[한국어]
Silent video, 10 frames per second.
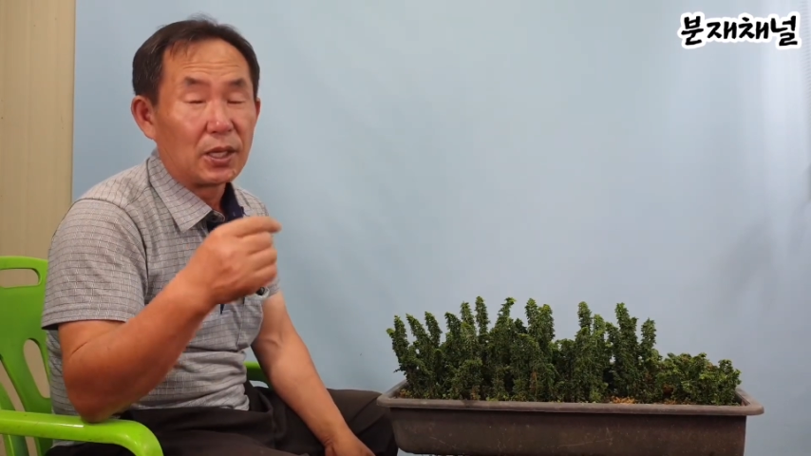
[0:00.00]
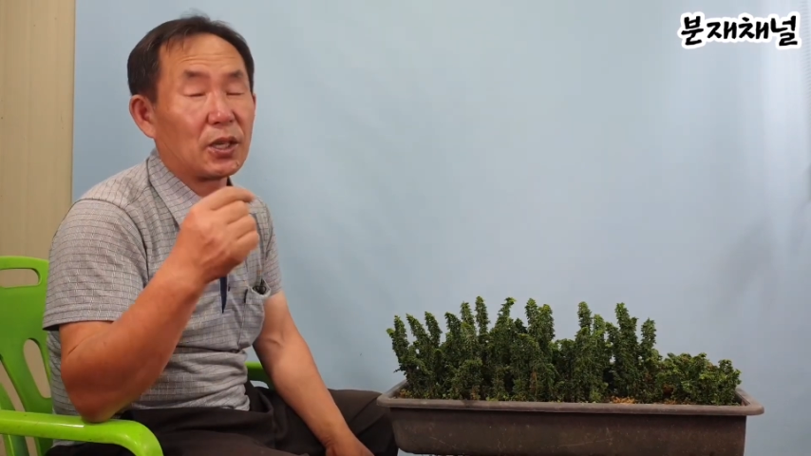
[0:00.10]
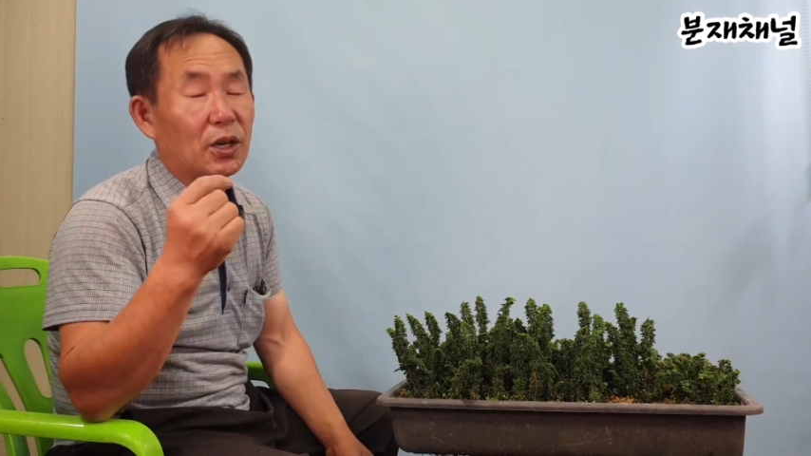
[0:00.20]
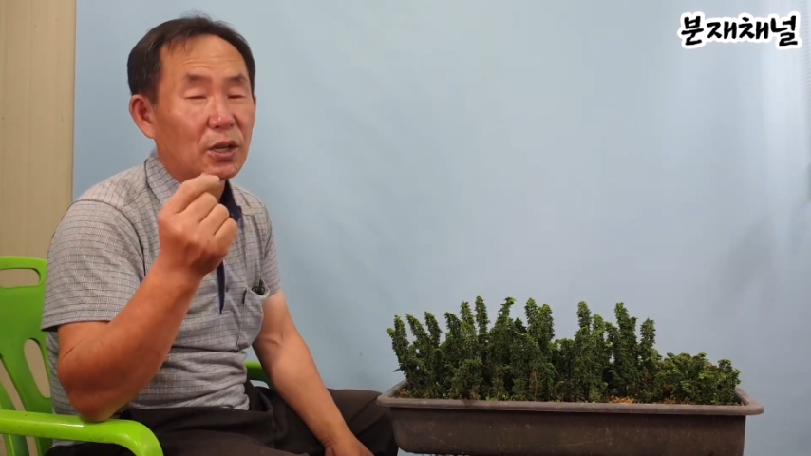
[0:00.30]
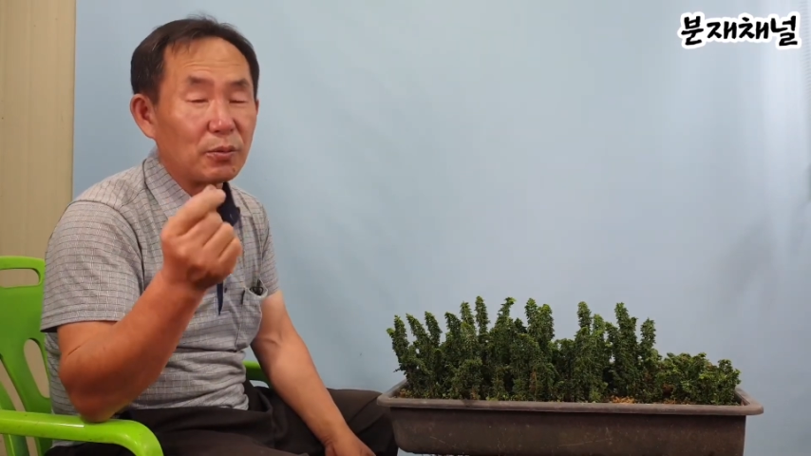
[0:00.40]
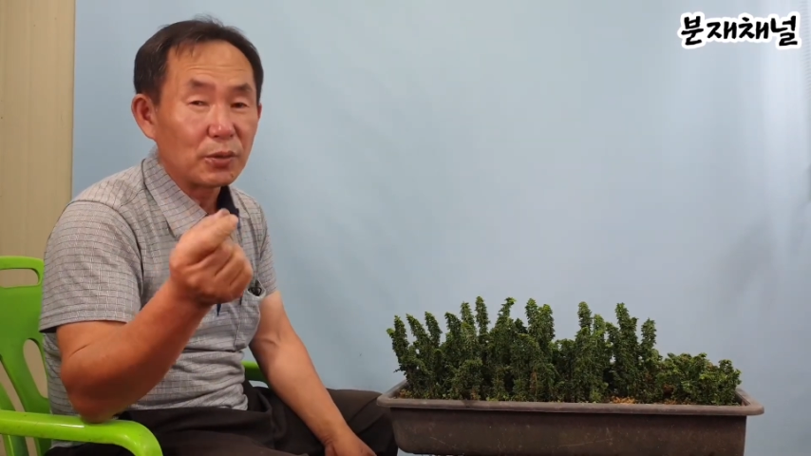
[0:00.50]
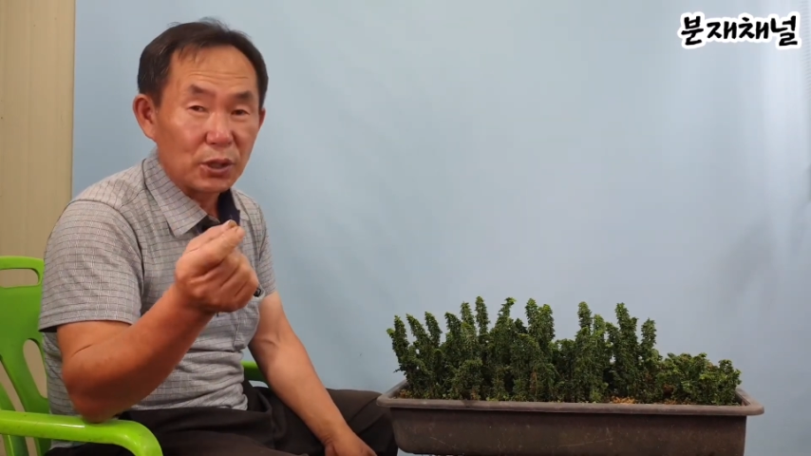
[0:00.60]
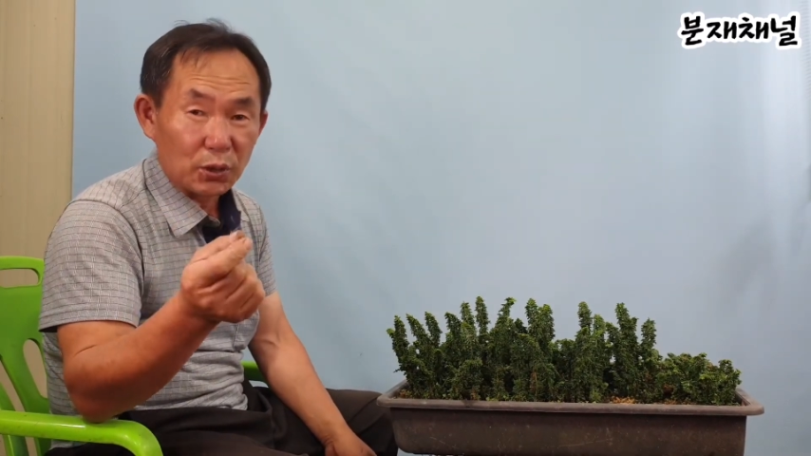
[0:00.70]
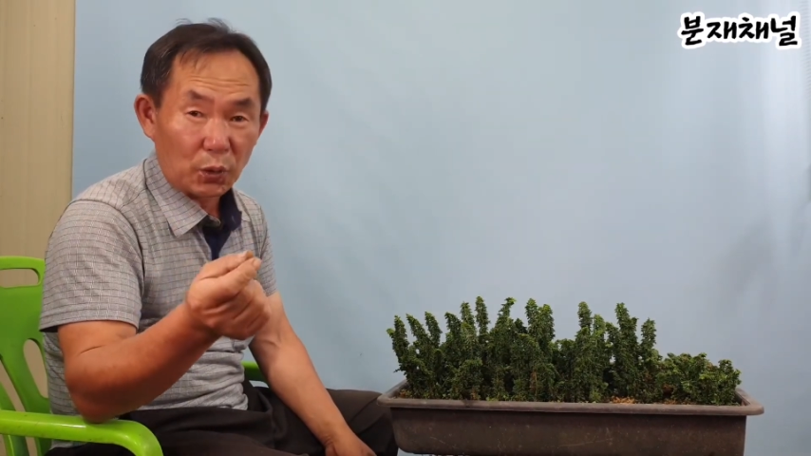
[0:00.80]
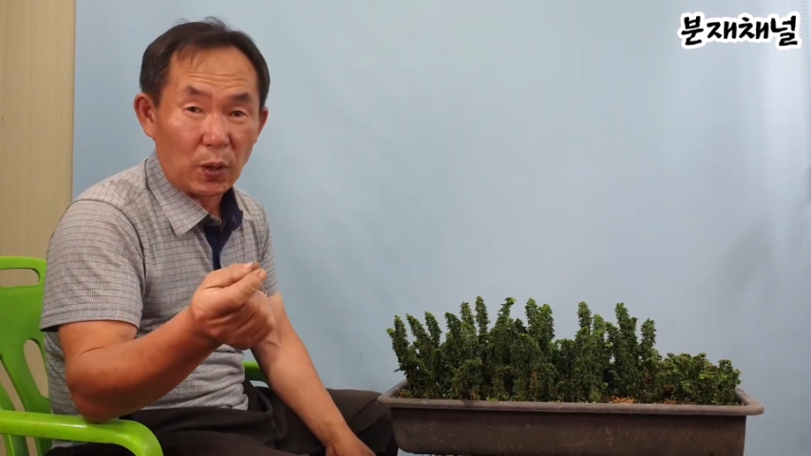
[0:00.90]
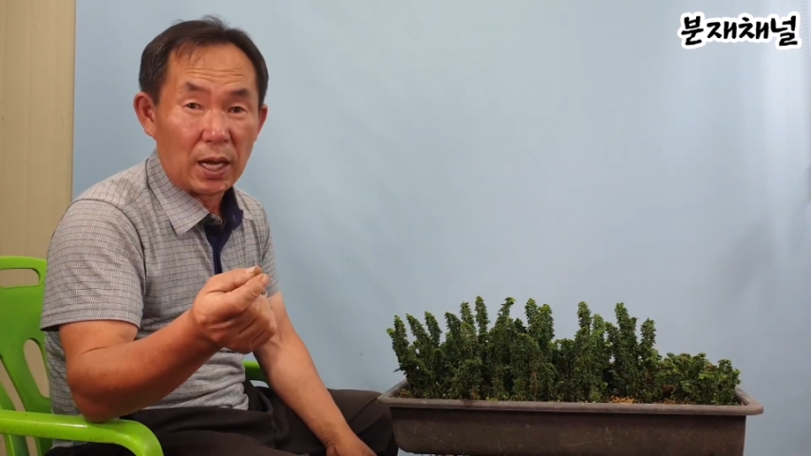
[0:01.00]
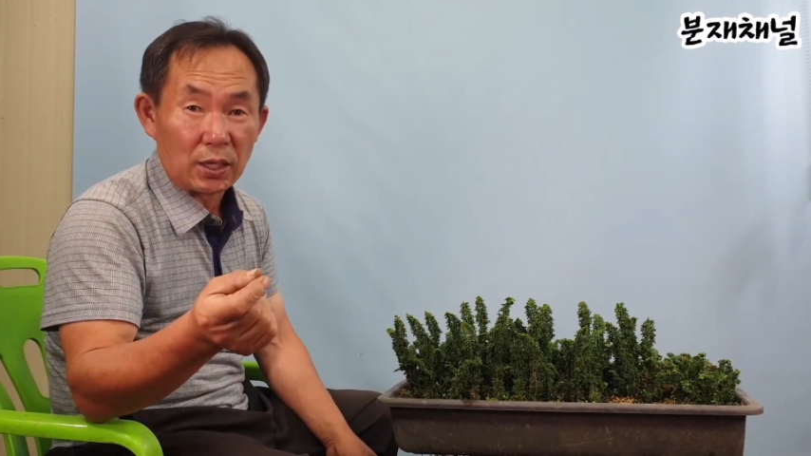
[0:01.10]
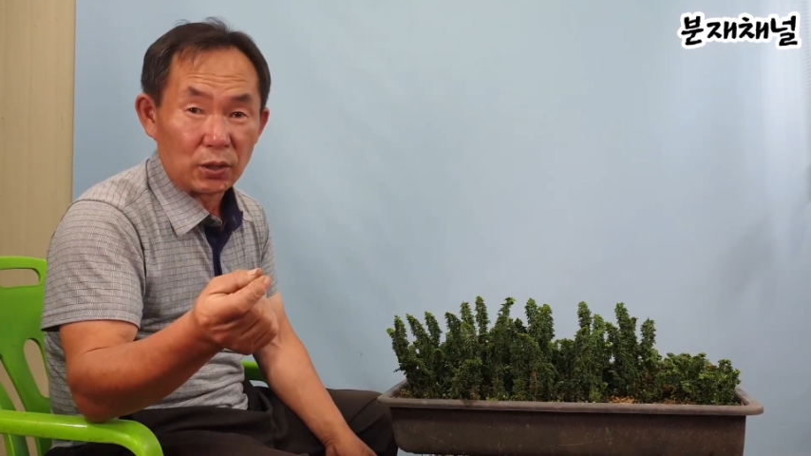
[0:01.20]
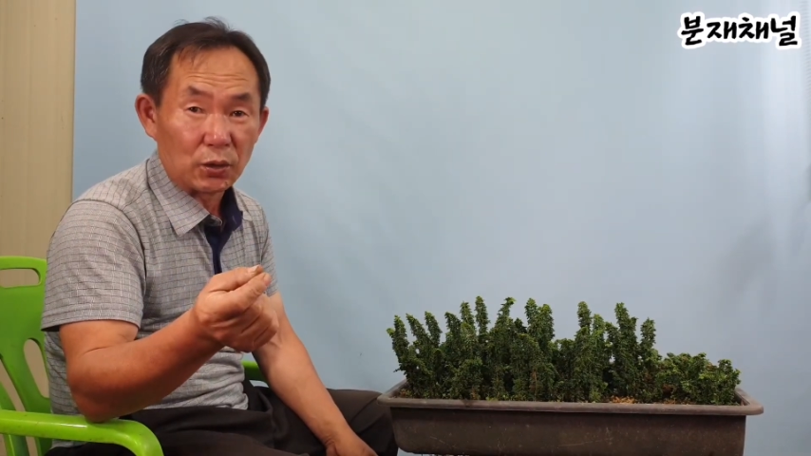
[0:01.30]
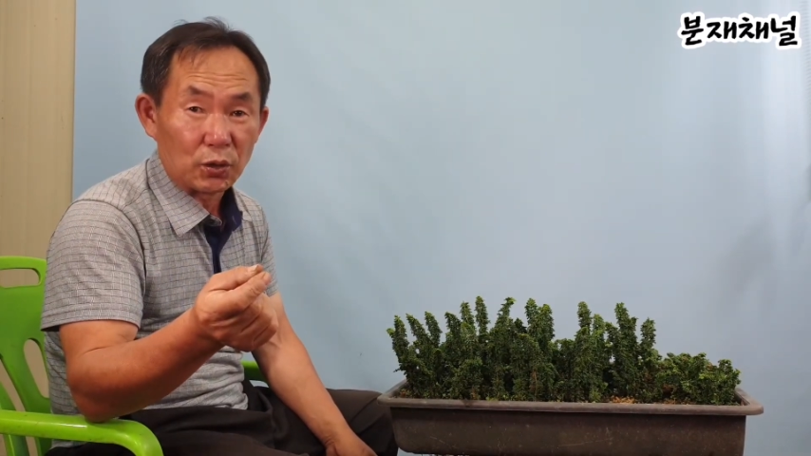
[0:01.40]
여러분이
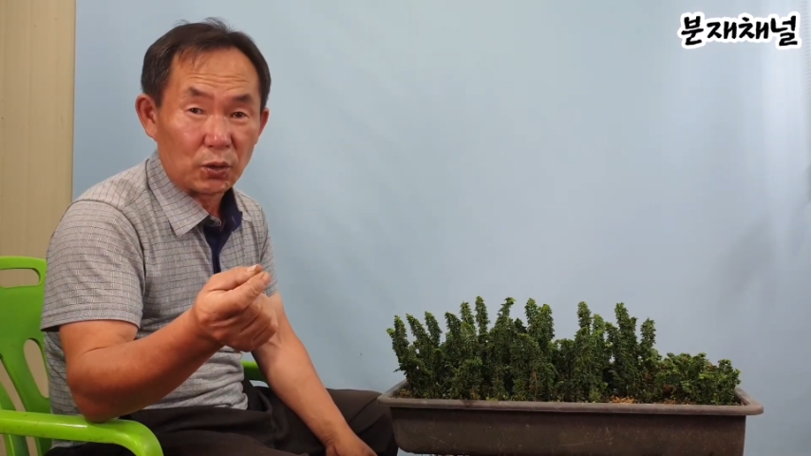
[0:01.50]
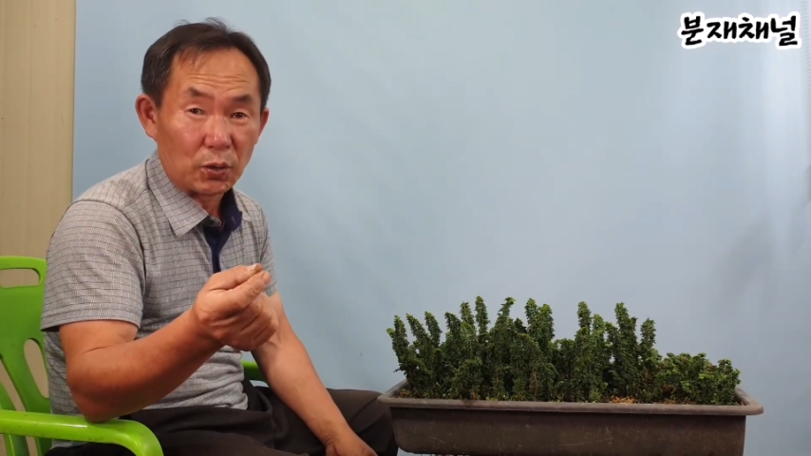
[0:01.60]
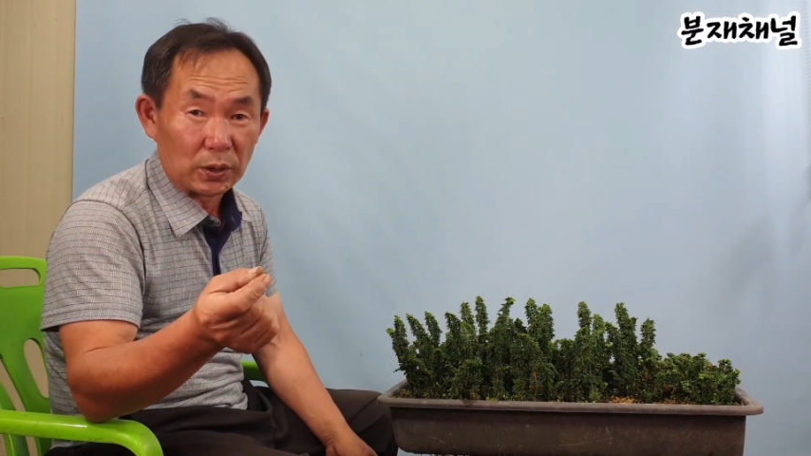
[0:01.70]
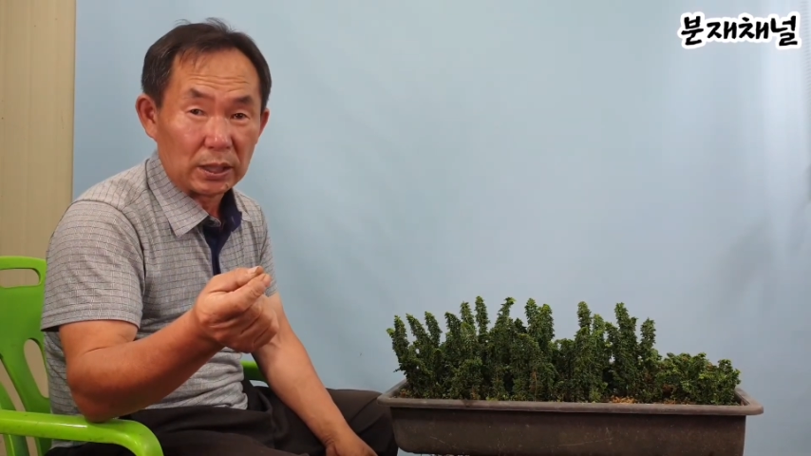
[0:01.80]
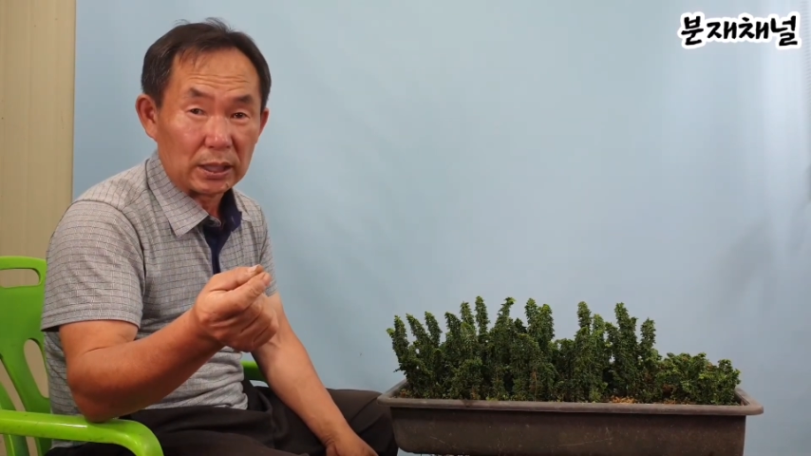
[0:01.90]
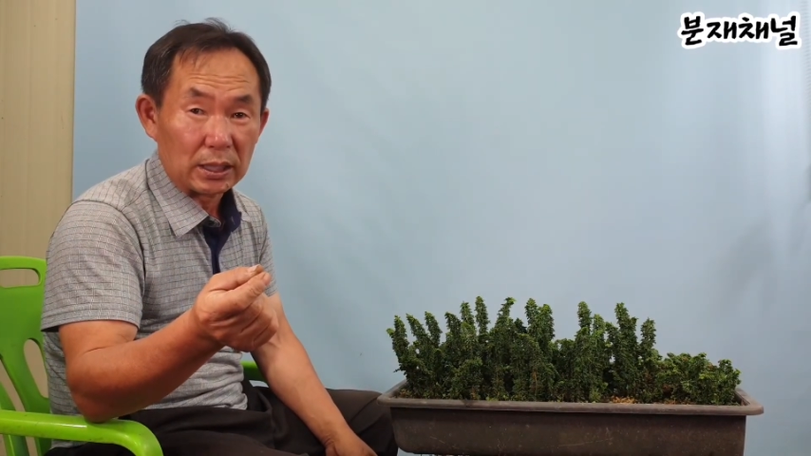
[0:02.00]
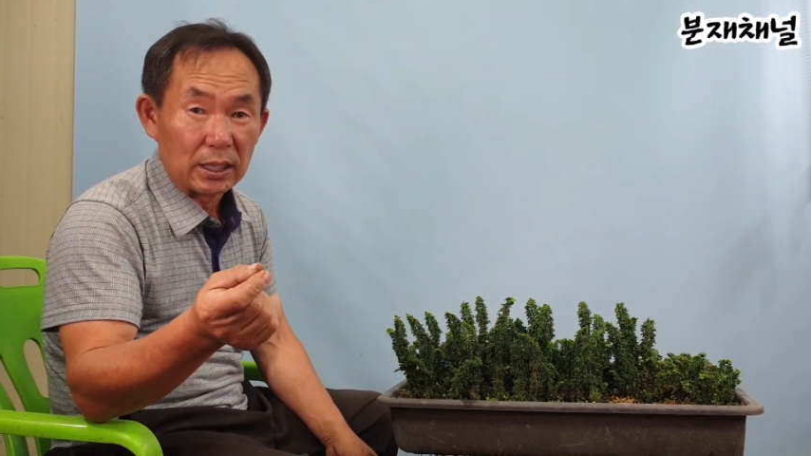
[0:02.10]
좋아하는 수종을